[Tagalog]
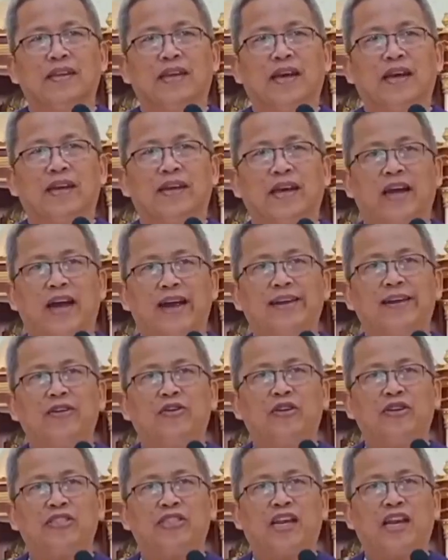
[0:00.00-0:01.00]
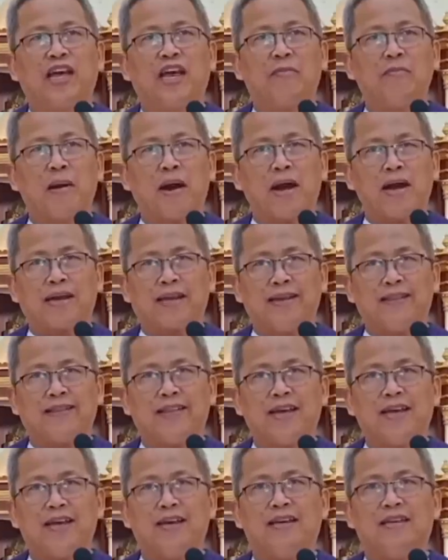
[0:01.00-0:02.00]
Niya nangandoy silang
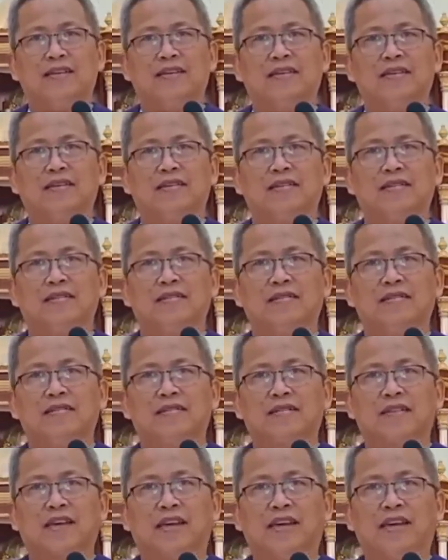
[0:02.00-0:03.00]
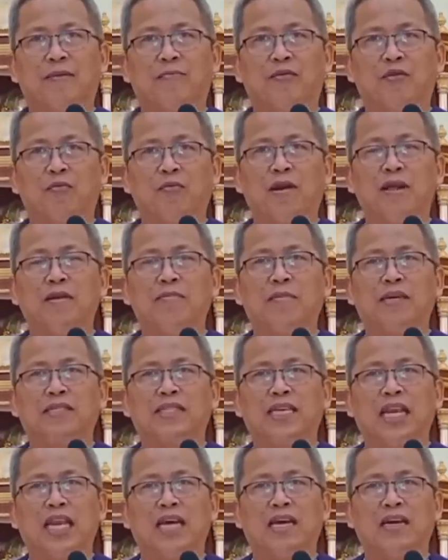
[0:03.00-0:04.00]
makakita kay na
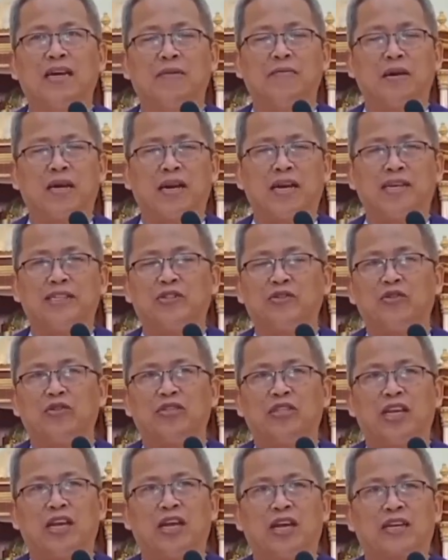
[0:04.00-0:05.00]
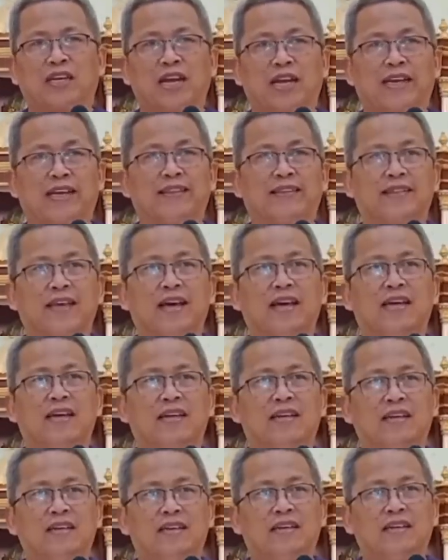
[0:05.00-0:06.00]
problema sila nga maglisod sila kakita
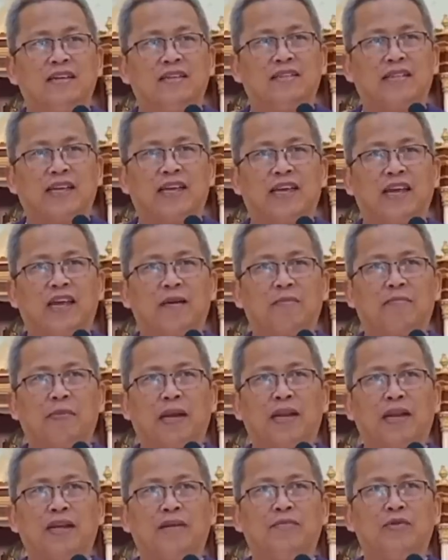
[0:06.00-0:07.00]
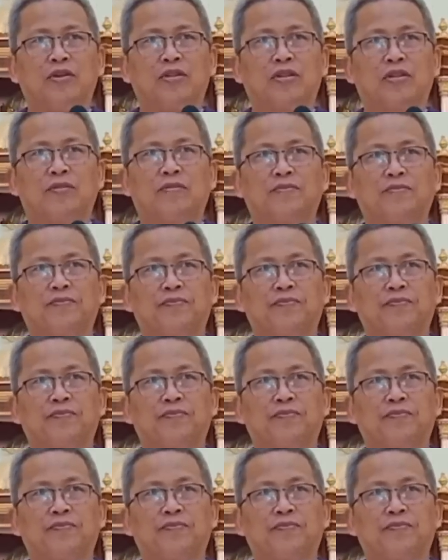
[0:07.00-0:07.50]
sa ilang palibot.